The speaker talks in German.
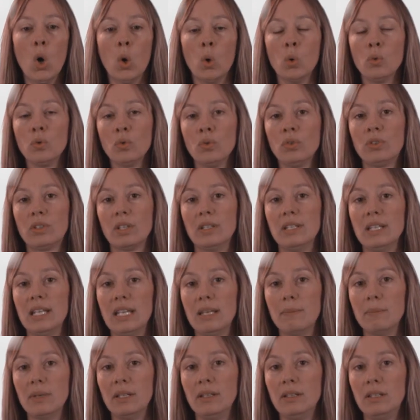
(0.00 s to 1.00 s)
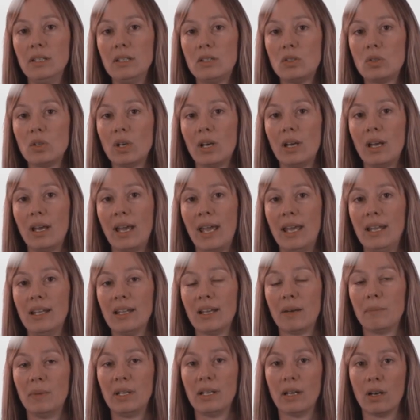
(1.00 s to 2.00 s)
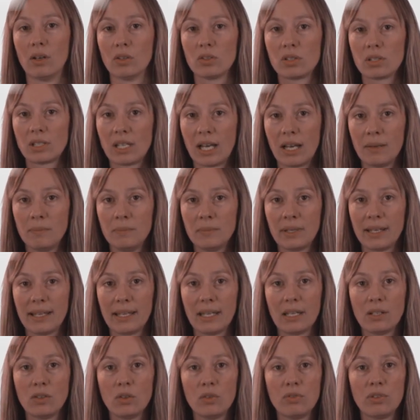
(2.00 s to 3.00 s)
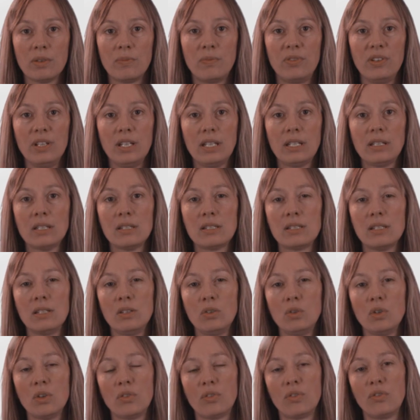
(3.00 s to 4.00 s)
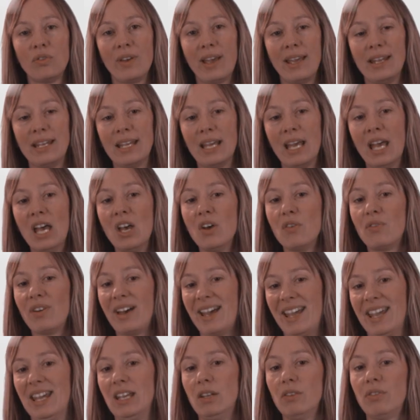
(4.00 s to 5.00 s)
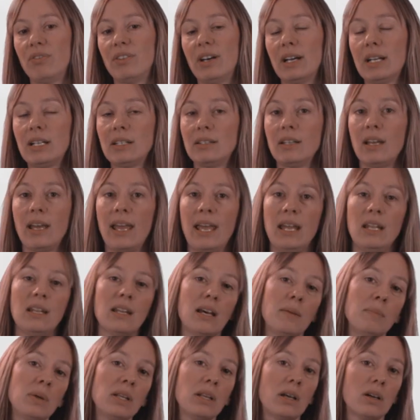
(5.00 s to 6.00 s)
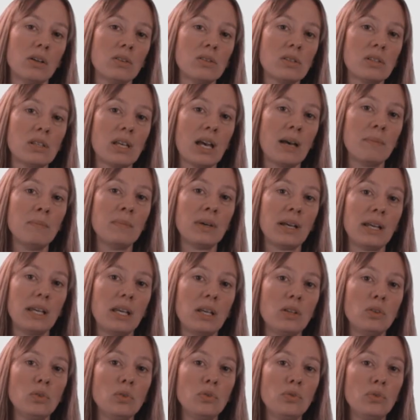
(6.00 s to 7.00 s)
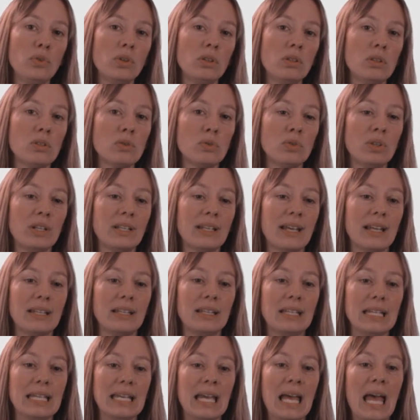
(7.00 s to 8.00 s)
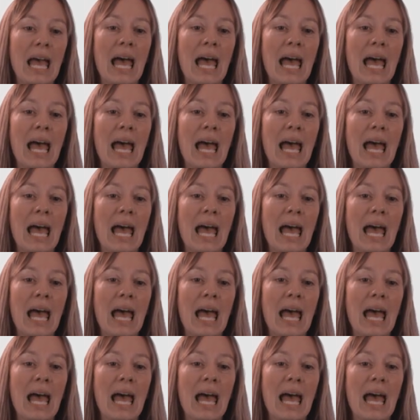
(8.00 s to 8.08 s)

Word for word: und Unternehmen, die zur Einnahmen-Ausgabenrechnung verpflichtet sind, dürfen eine vereinfachte Einnahmen-Ausgabenrechnung führen, die sogenannte